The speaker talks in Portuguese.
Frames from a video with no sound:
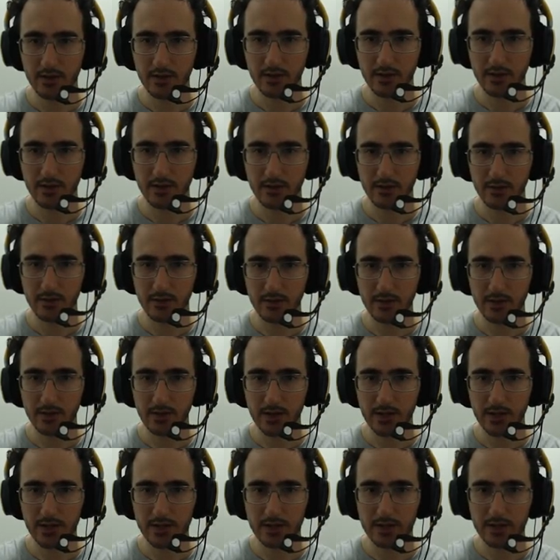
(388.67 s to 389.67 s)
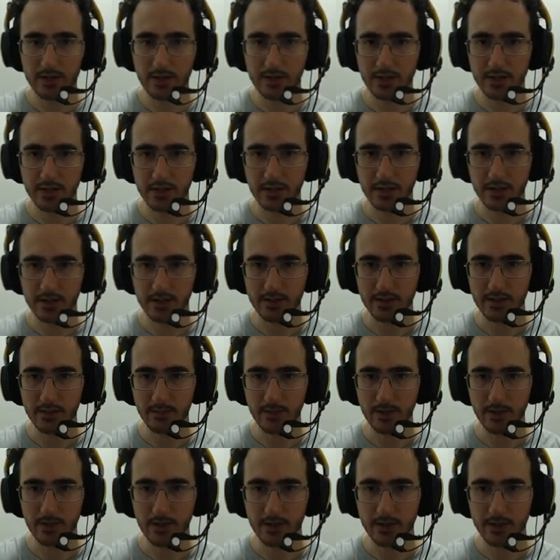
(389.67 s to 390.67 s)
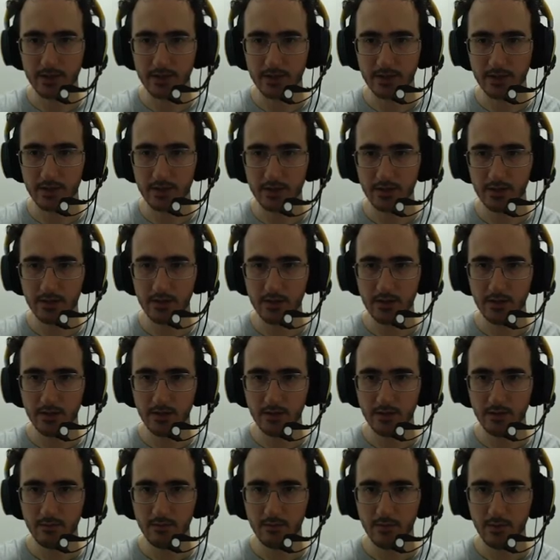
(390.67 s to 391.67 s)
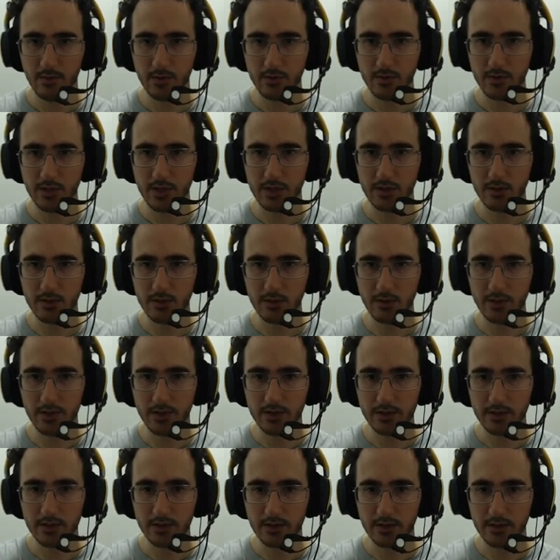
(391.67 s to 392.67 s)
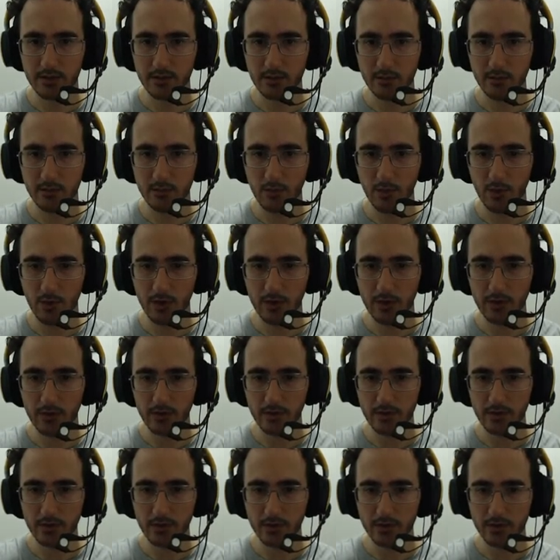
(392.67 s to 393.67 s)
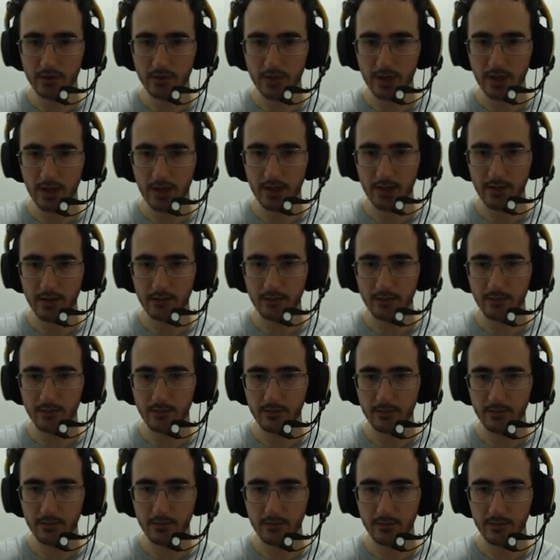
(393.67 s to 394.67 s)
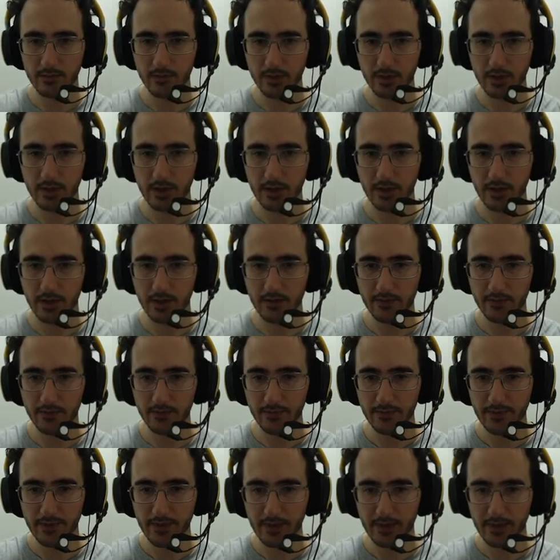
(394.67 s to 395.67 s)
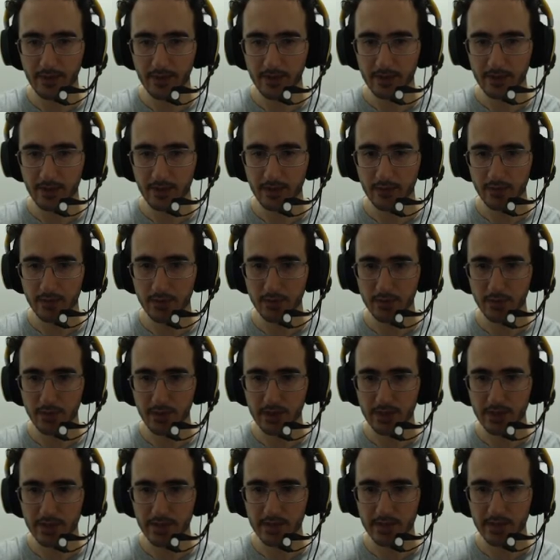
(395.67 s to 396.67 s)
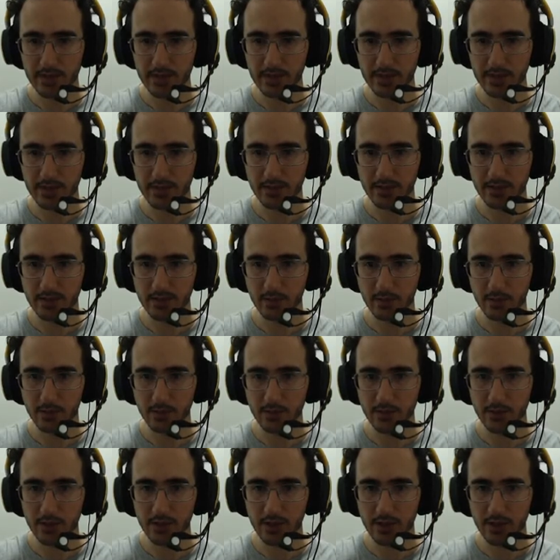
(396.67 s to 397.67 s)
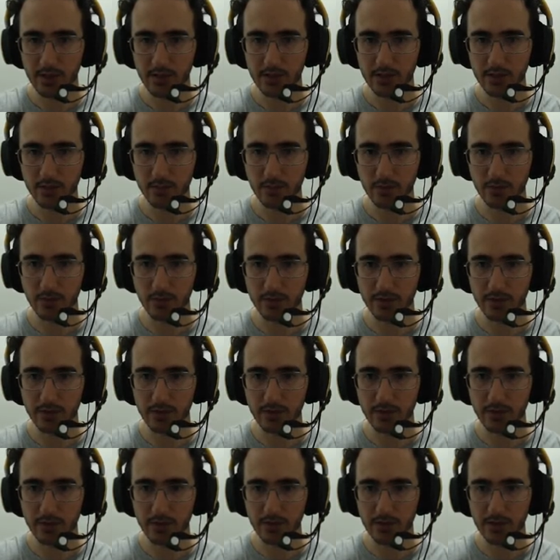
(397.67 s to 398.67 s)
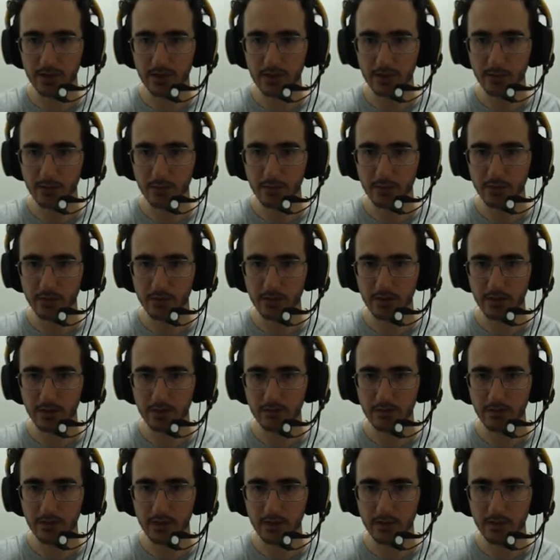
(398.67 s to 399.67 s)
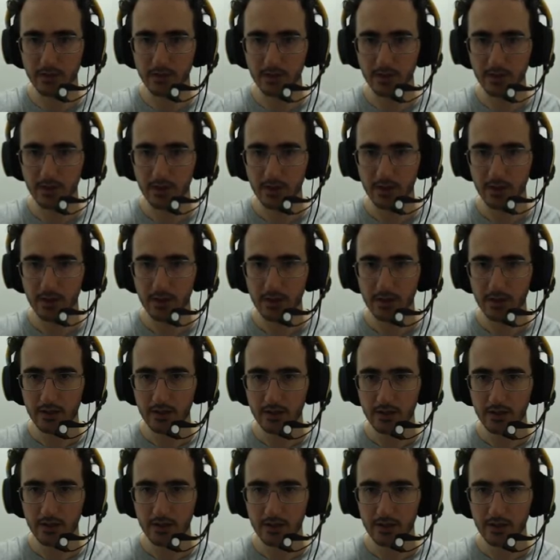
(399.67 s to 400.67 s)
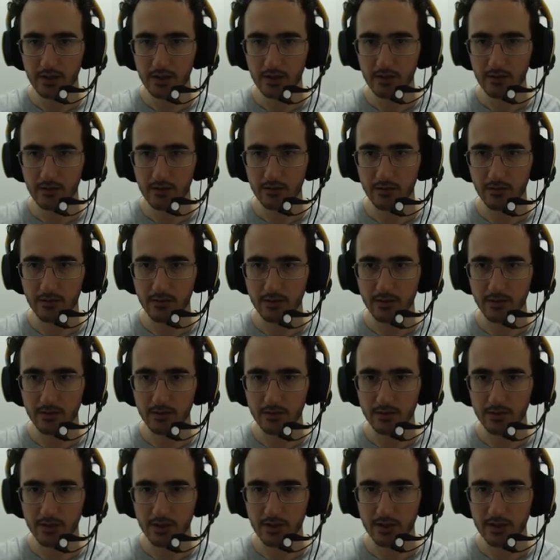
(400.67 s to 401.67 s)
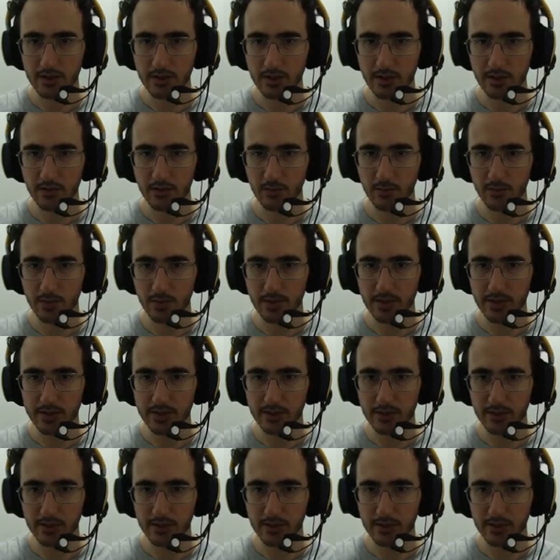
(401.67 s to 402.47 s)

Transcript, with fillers: quão interessante é essa parte. Bom, tinha dois, um morreu de, sei lá, por quê? Talvez uma dessas caixas continha explosivos, ele acabou se danificando. E aqui não, não sei se nem compensa